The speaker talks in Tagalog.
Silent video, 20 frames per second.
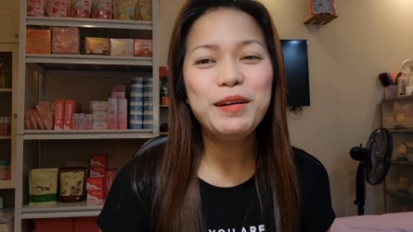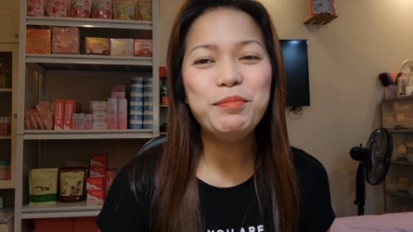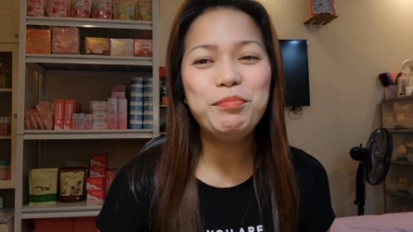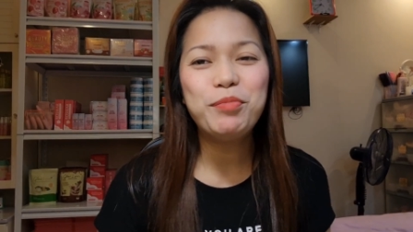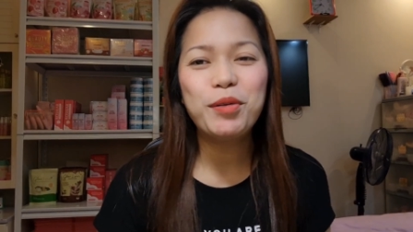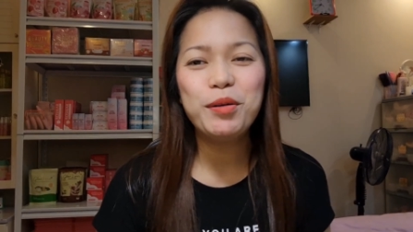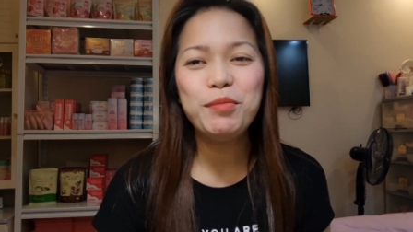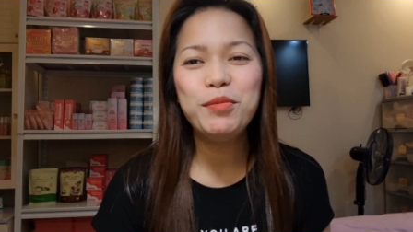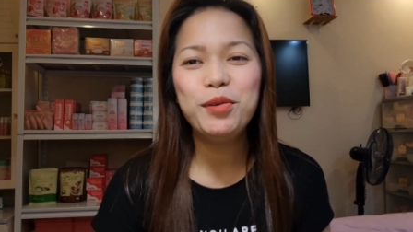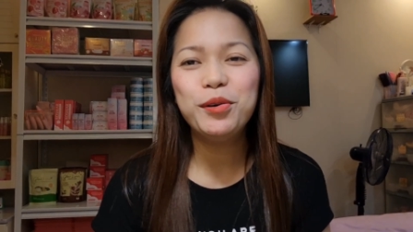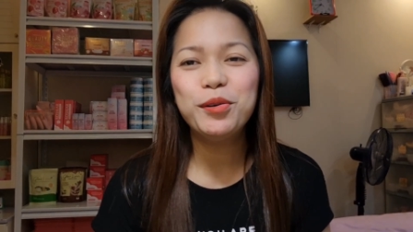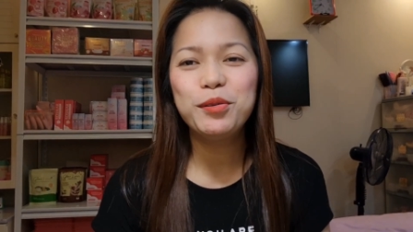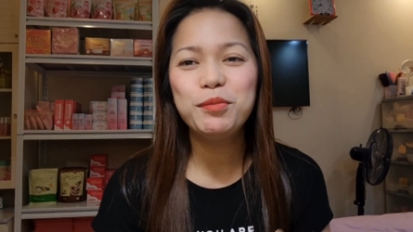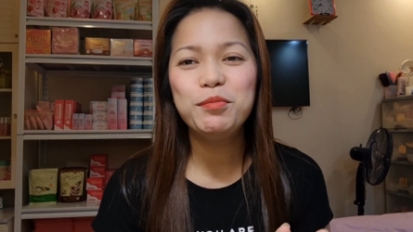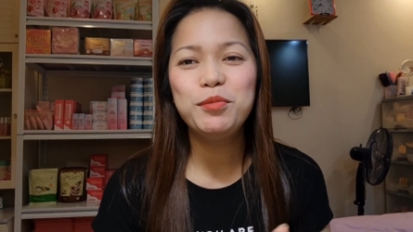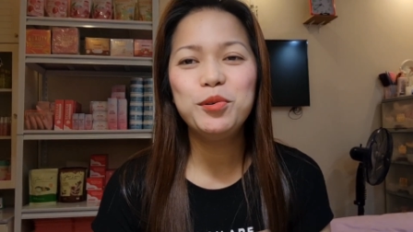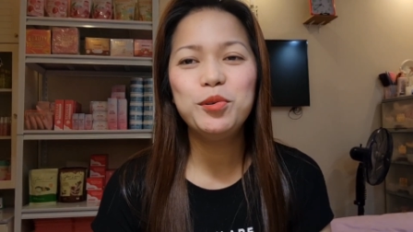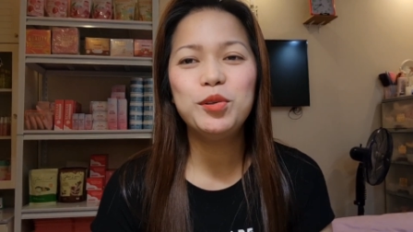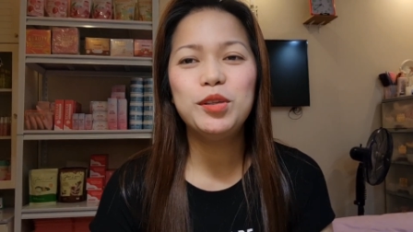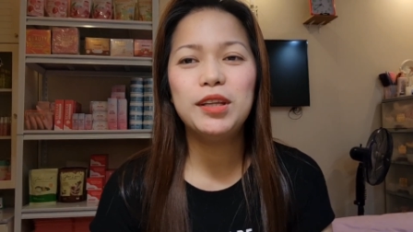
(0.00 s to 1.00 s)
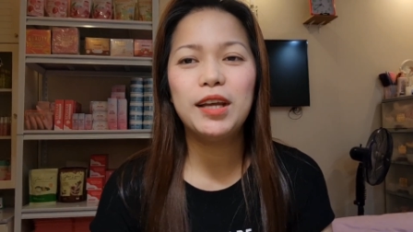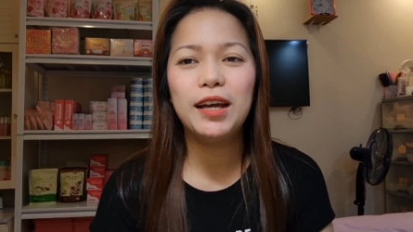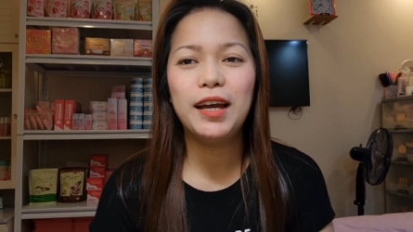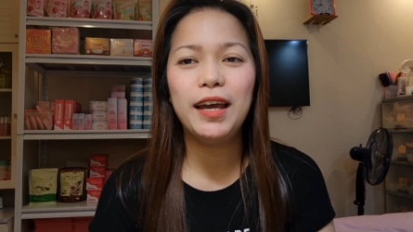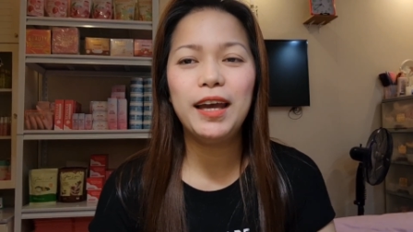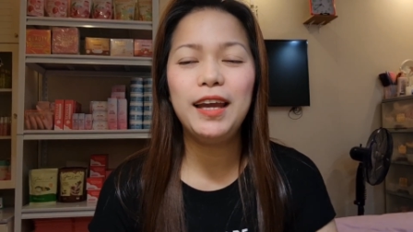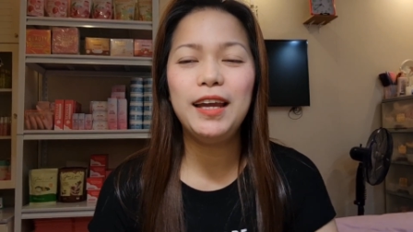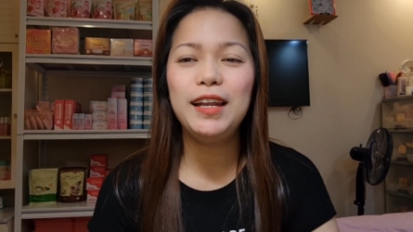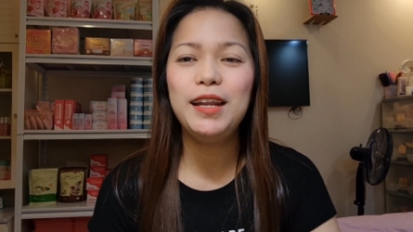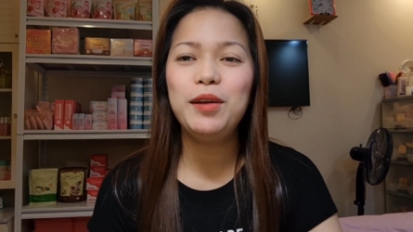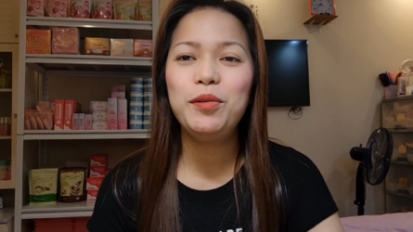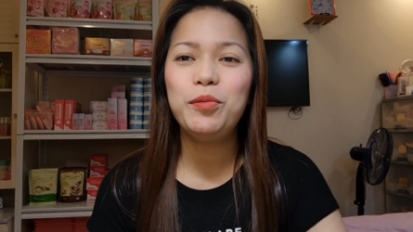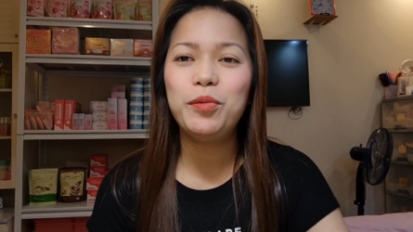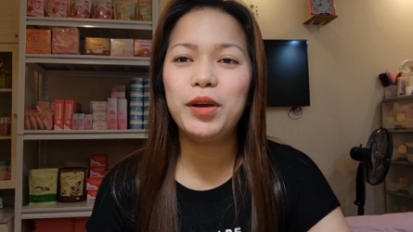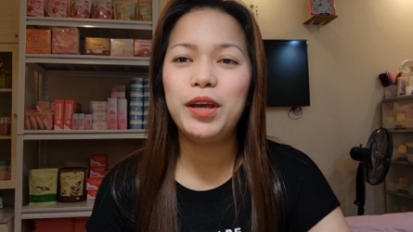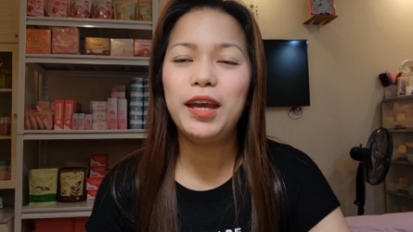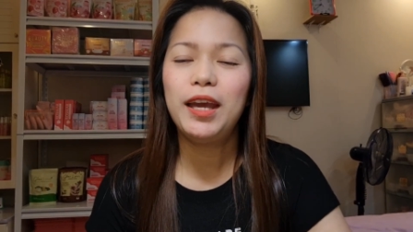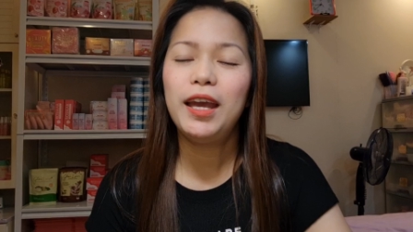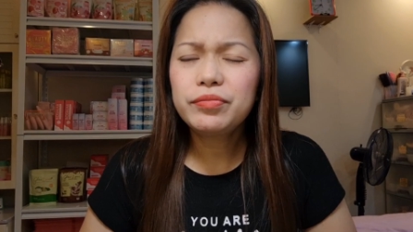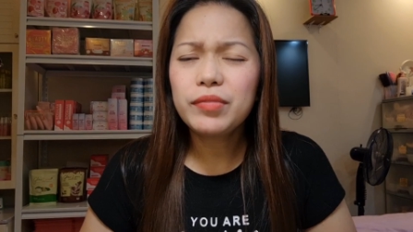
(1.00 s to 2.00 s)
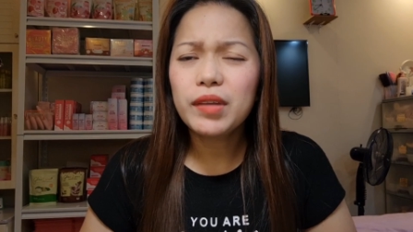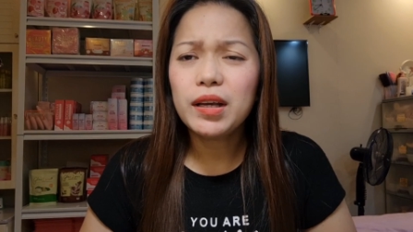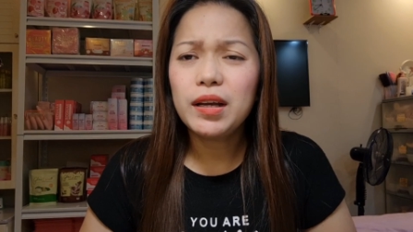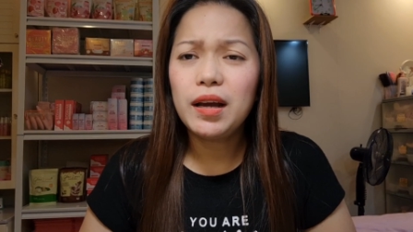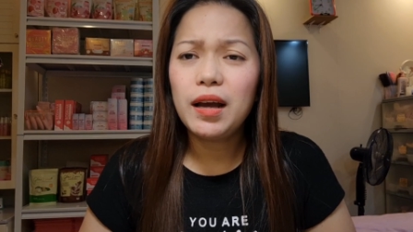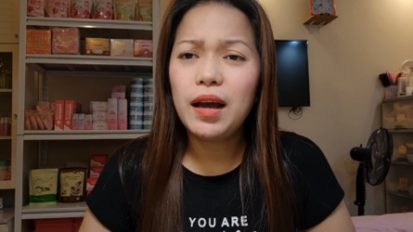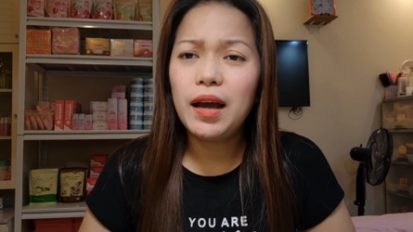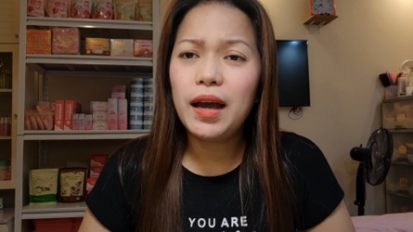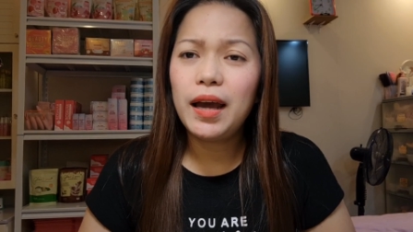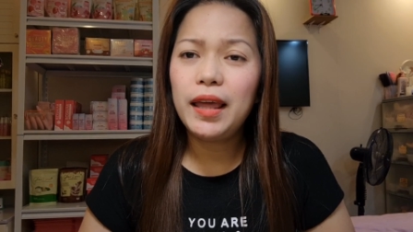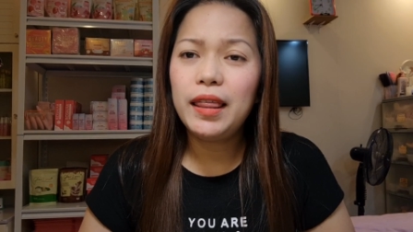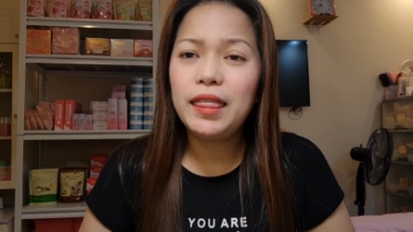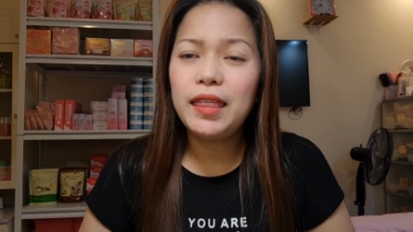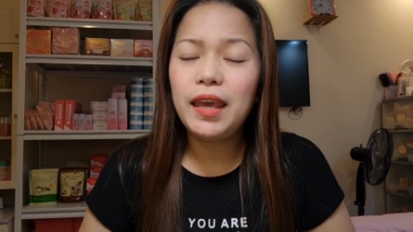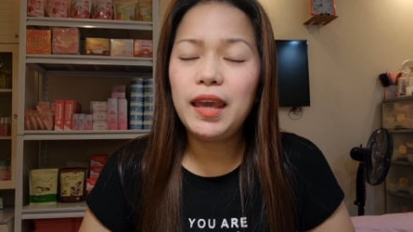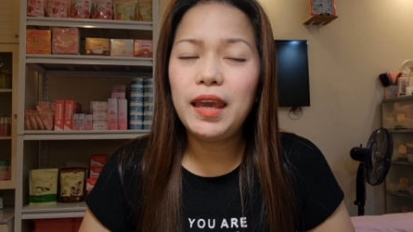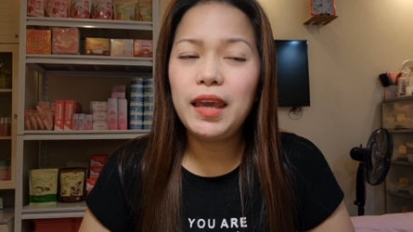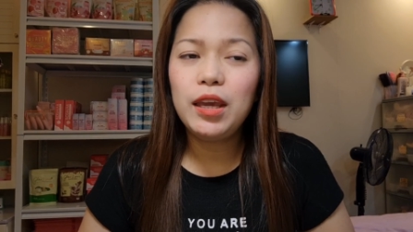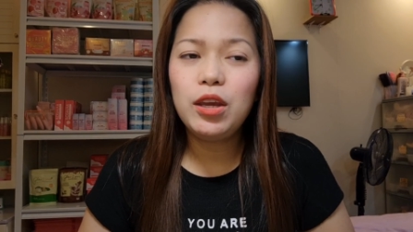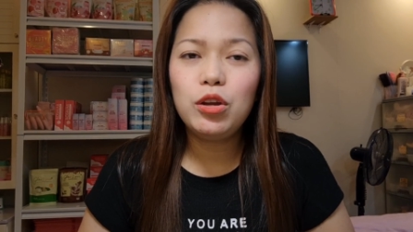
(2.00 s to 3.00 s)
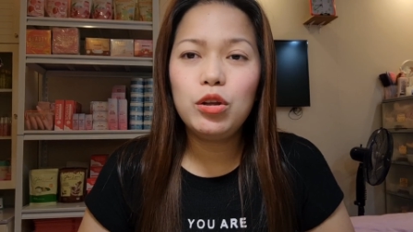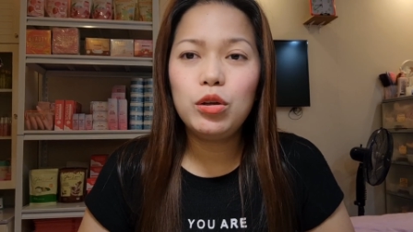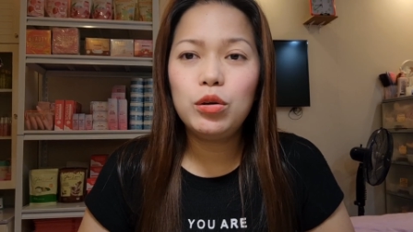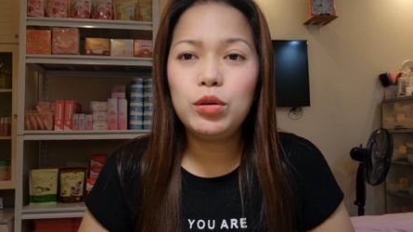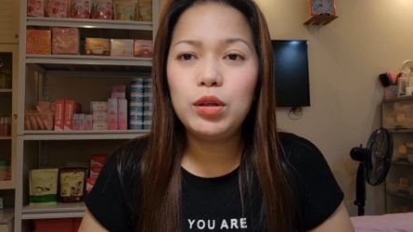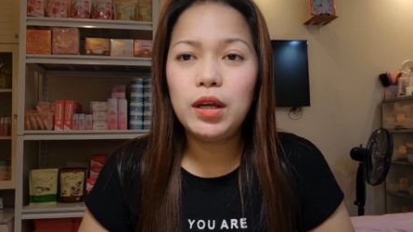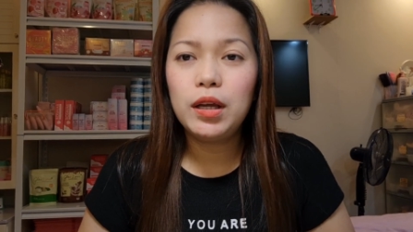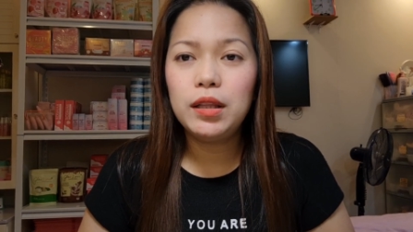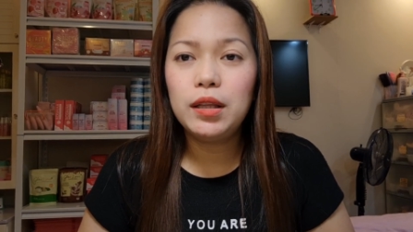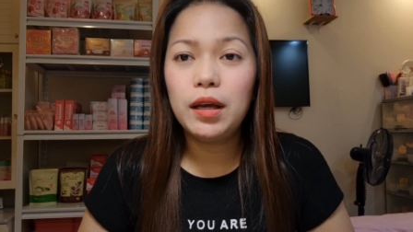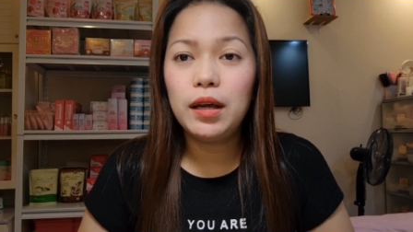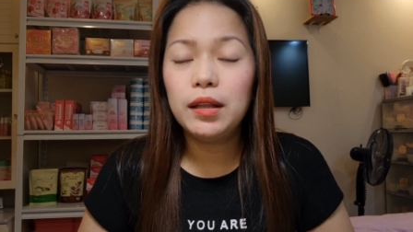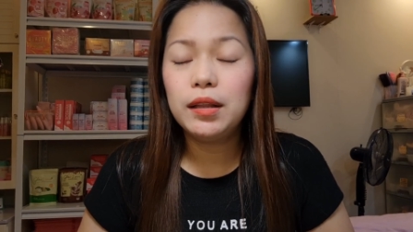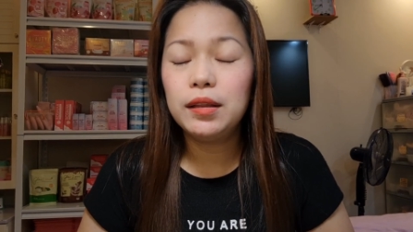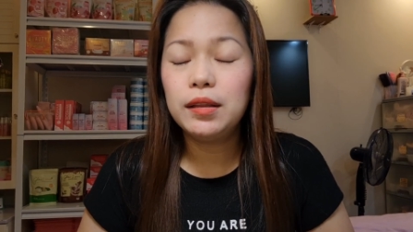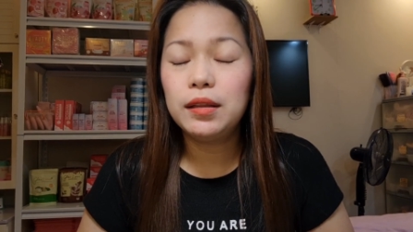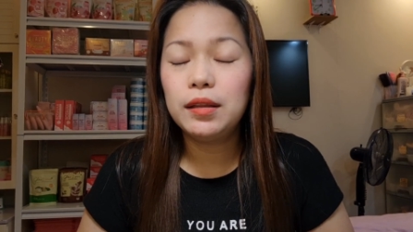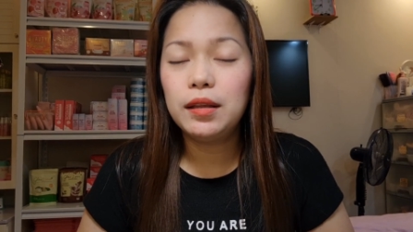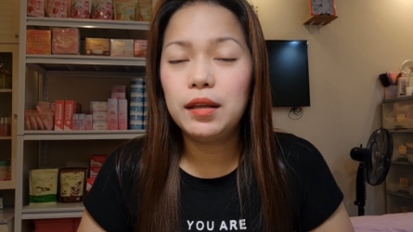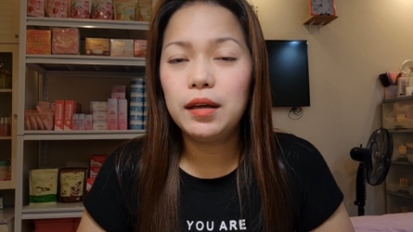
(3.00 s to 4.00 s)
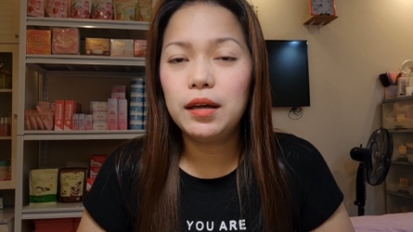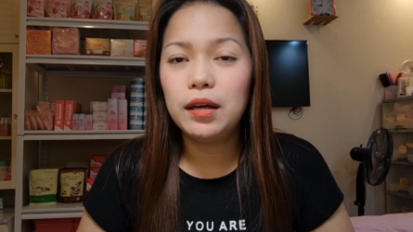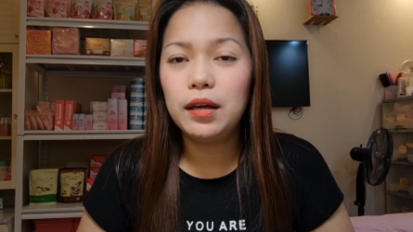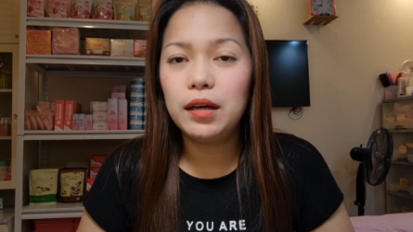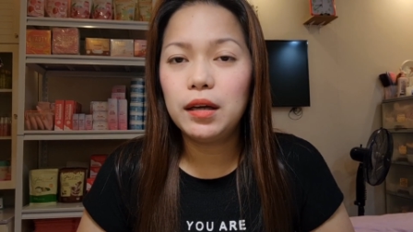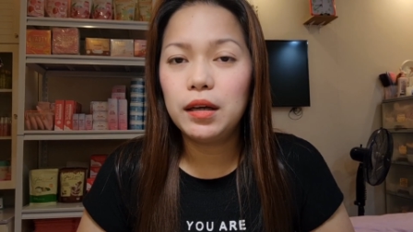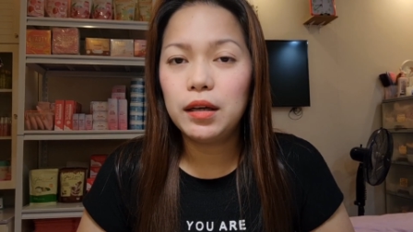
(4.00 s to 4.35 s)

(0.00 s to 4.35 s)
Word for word: Nag-promote muna. Anyway, I think you know na that the